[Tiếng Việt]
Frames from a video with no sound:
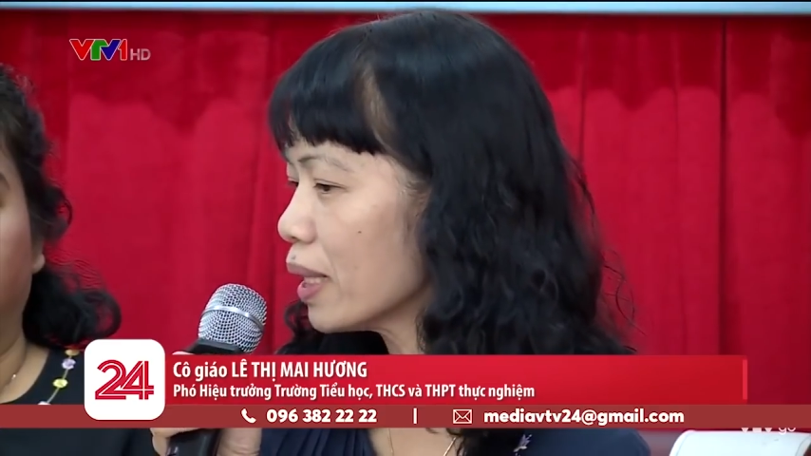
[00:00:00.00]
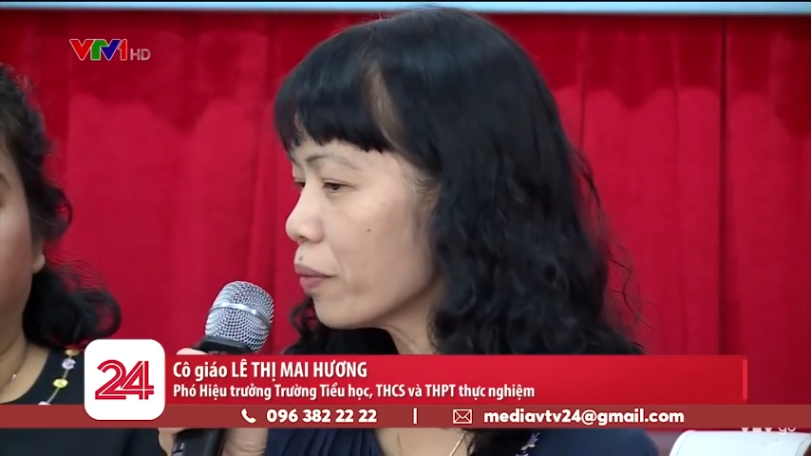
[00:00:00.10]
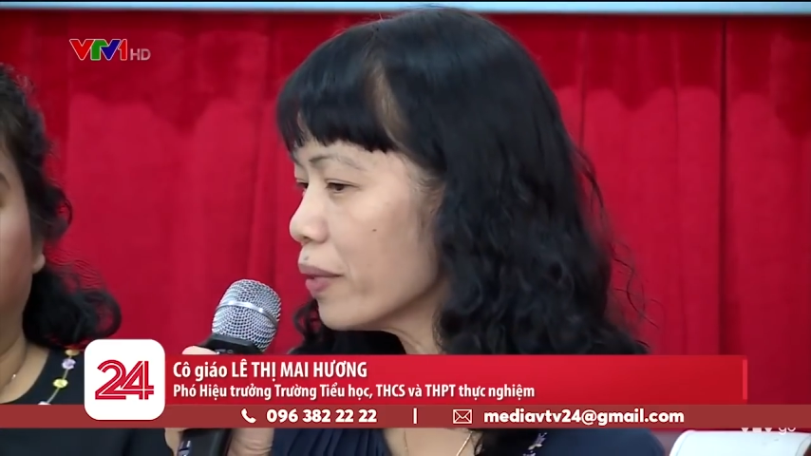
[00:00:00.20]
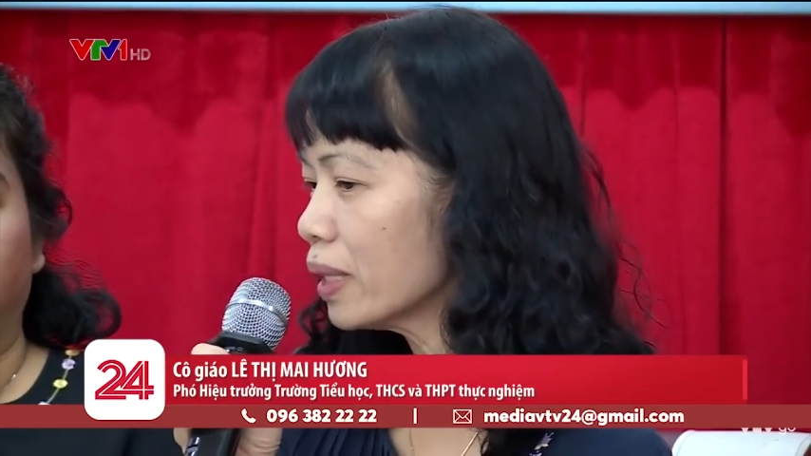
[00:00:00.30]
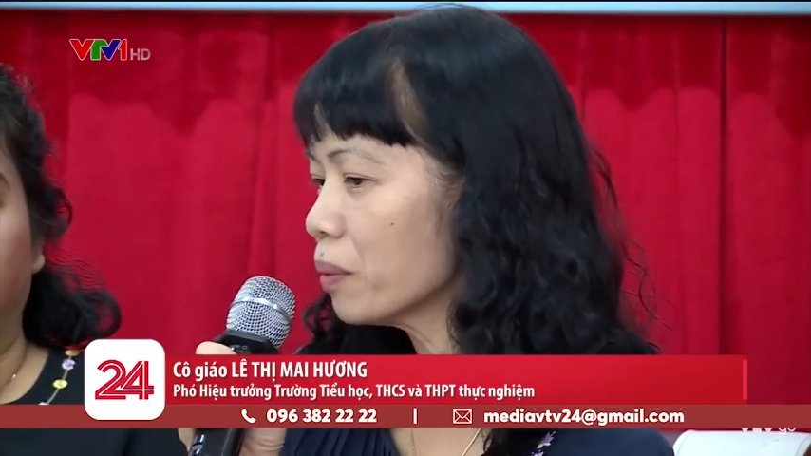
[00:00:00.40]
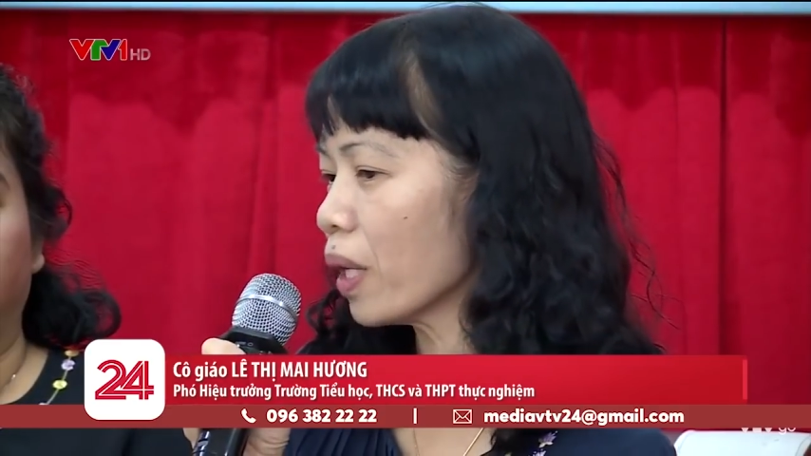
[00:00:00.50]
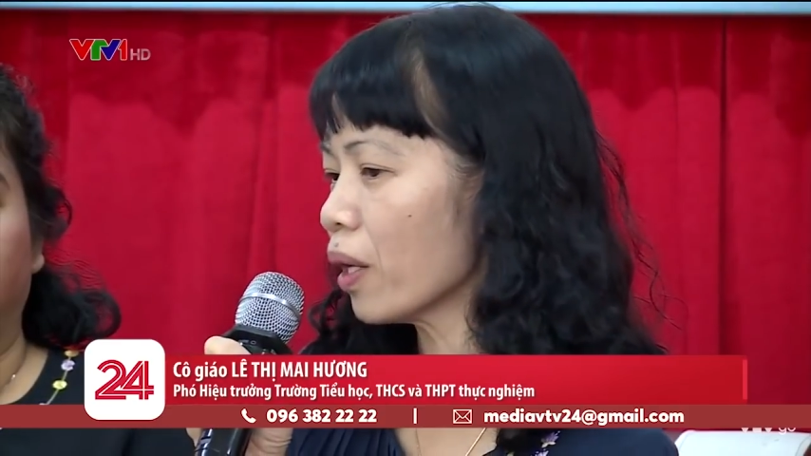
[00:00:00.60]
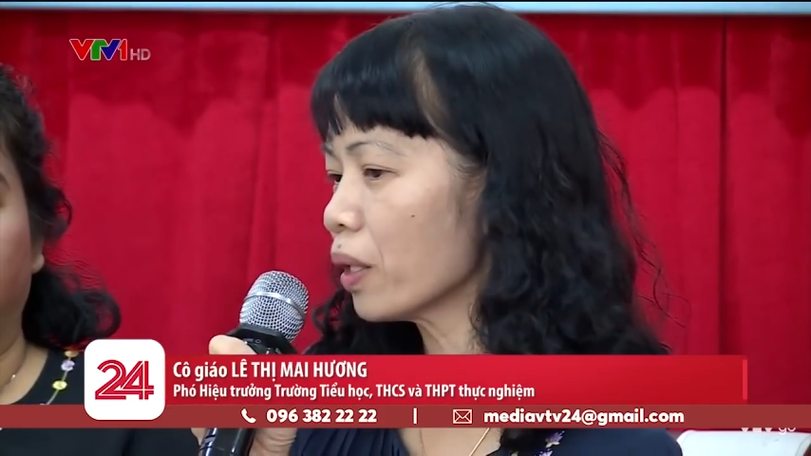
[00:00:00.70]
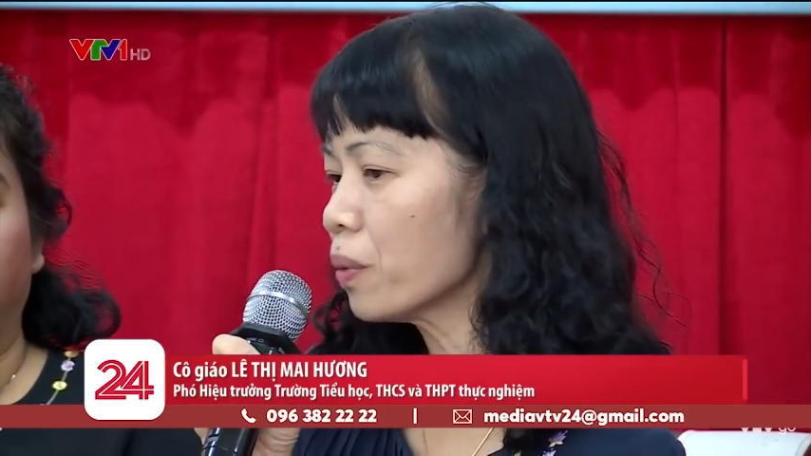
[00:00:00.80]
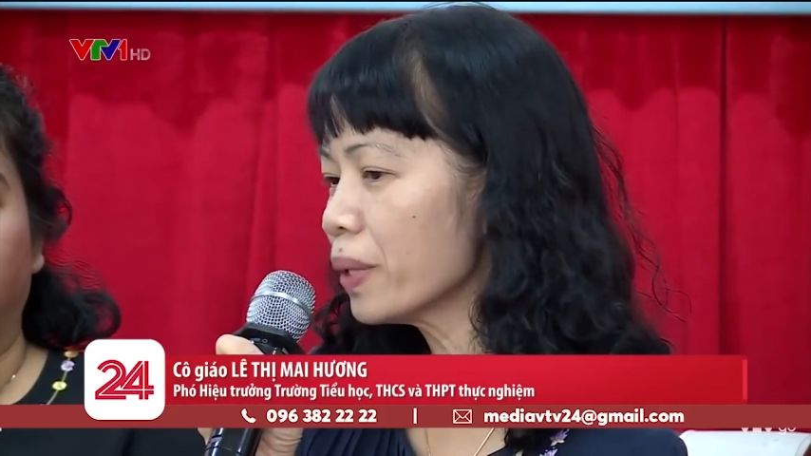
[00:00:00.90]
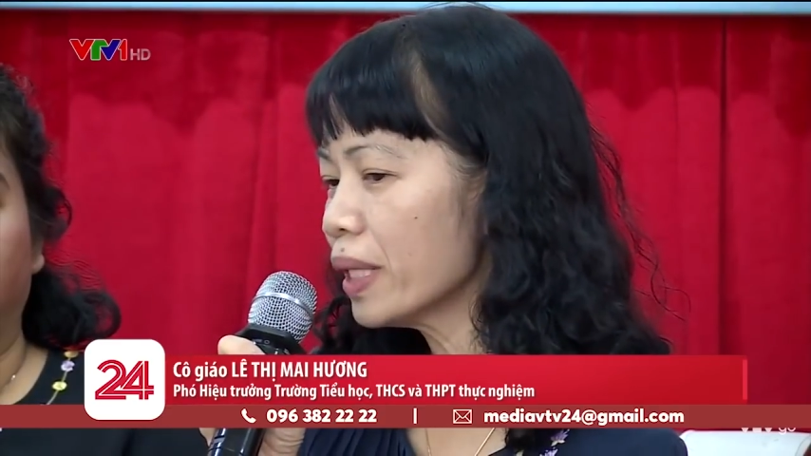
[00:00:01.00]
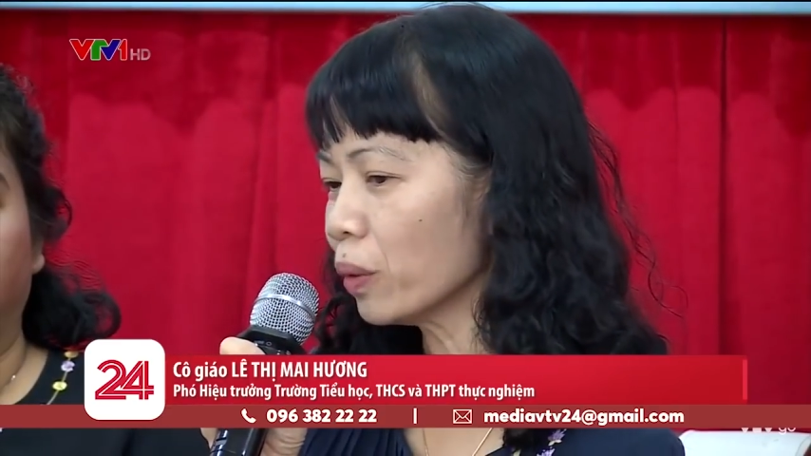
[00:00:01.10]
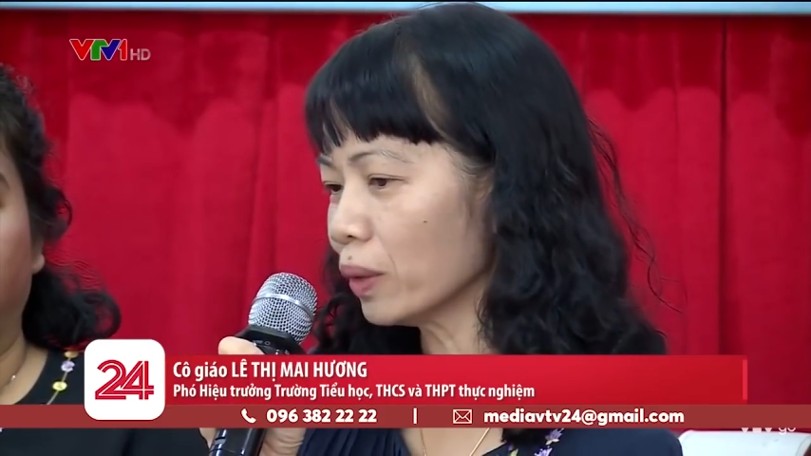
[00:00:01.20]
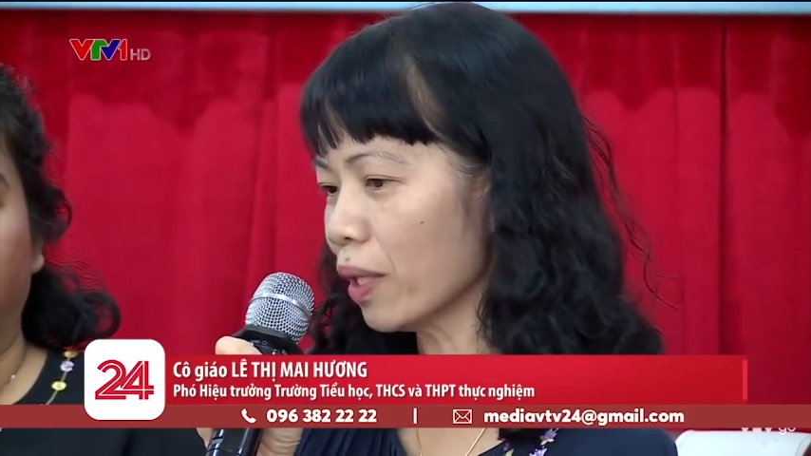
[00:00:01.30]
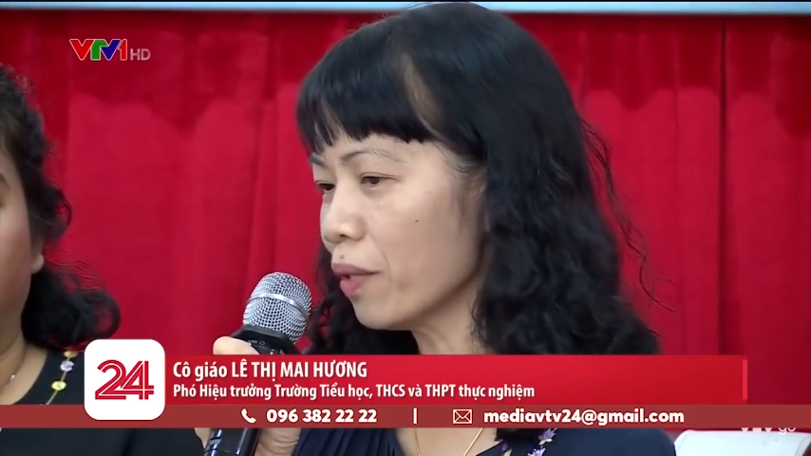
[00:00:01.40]
khi giáo viên mà họ không
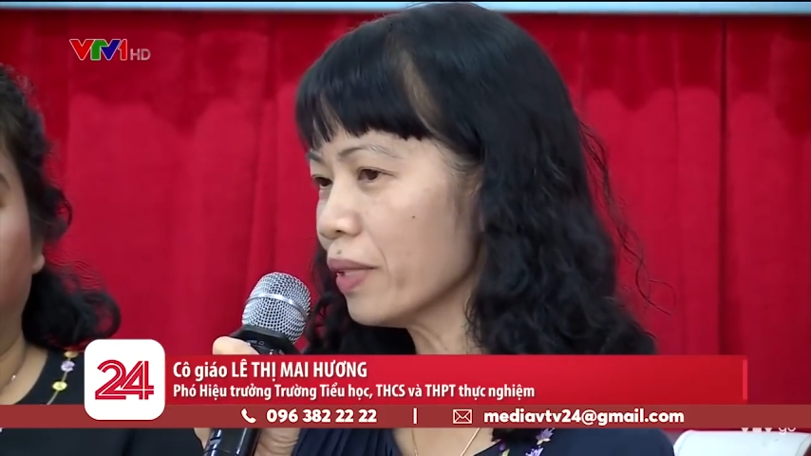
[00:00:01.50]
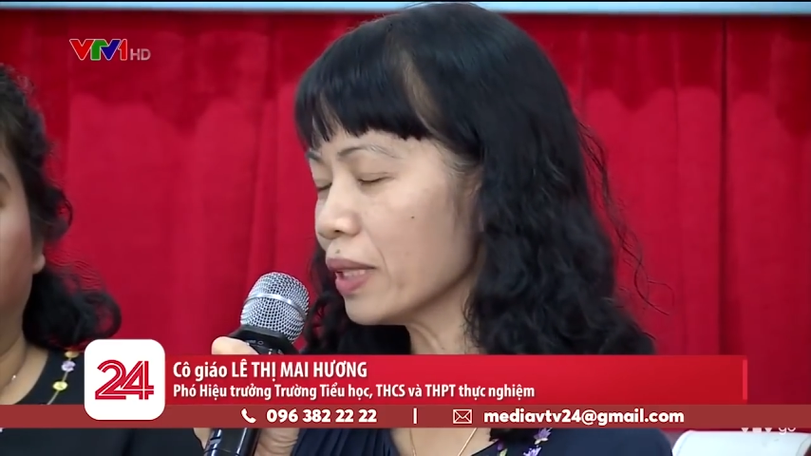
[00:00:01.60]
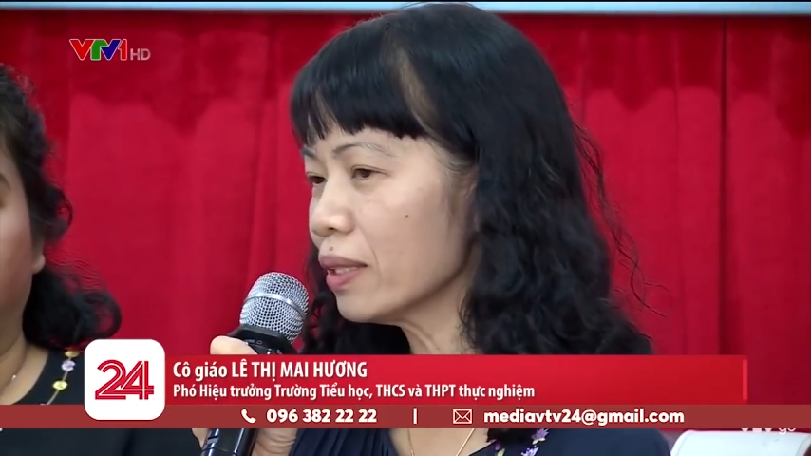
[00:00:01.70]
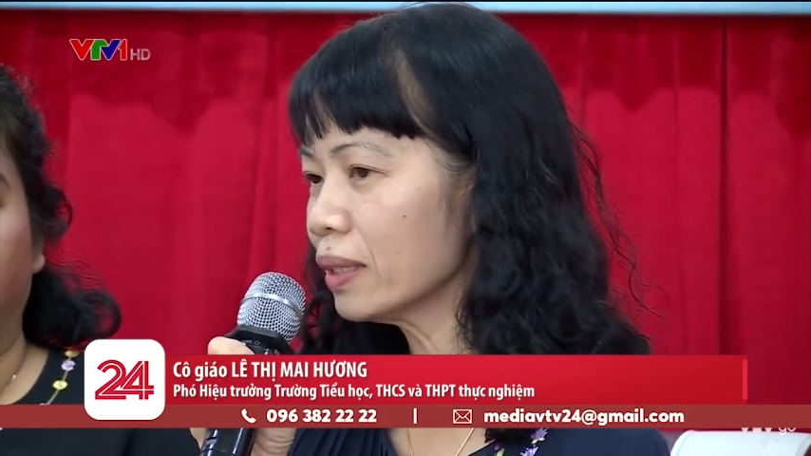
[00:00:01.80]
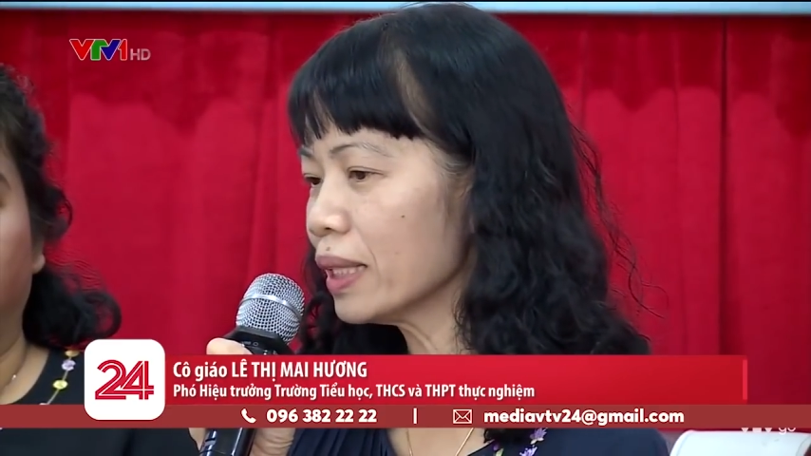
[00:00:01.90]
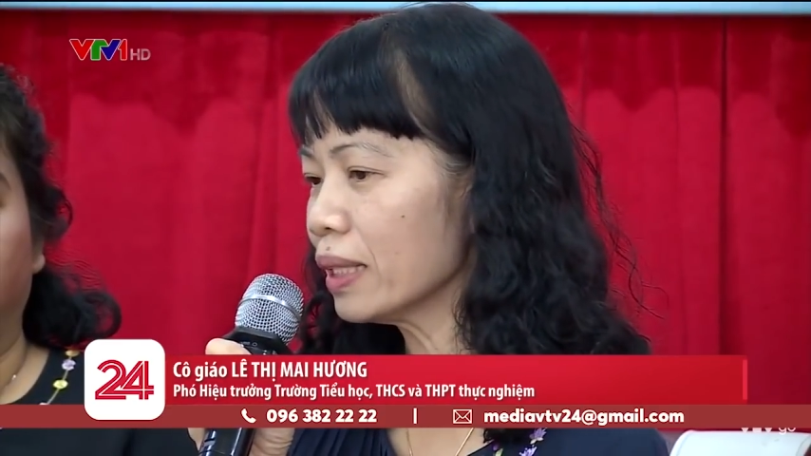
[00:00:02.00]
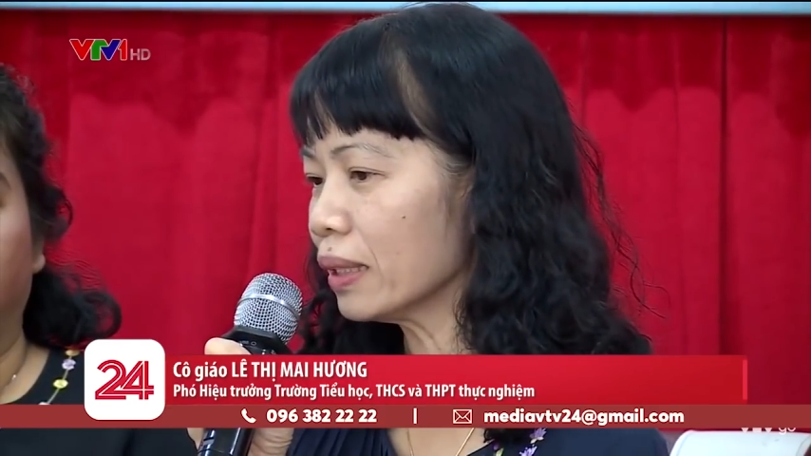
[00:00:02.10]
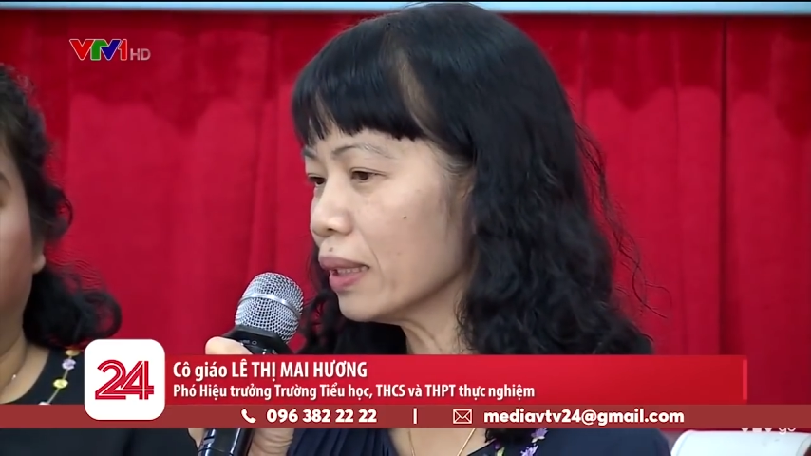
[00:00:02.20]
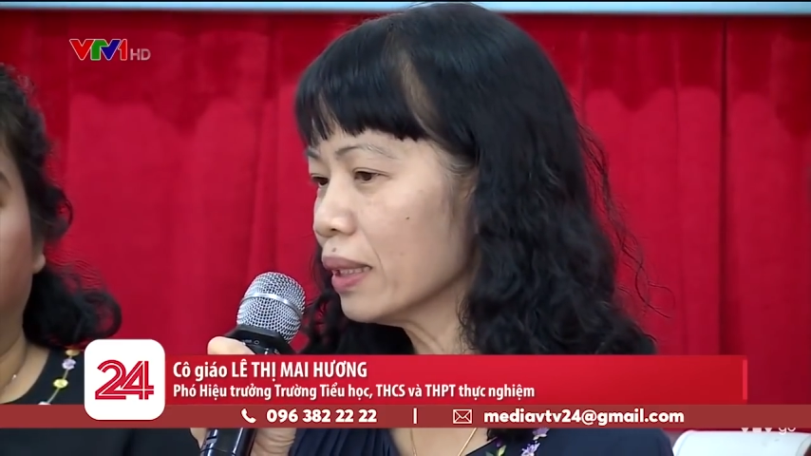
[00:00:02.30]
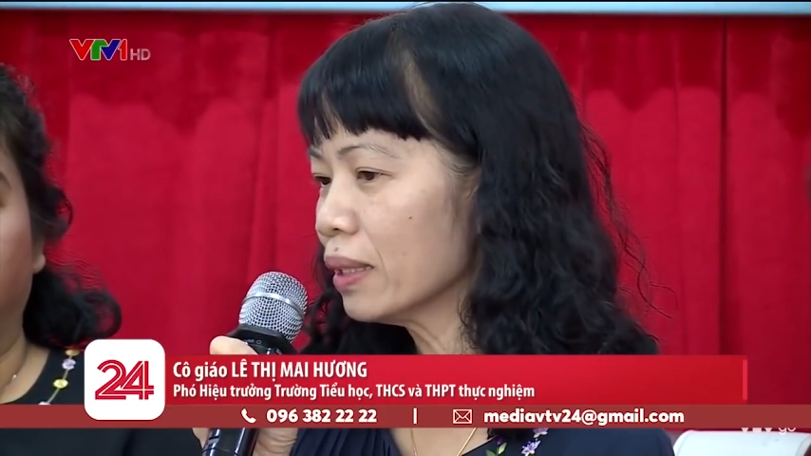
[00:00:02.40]
hiểu rõ về chương trình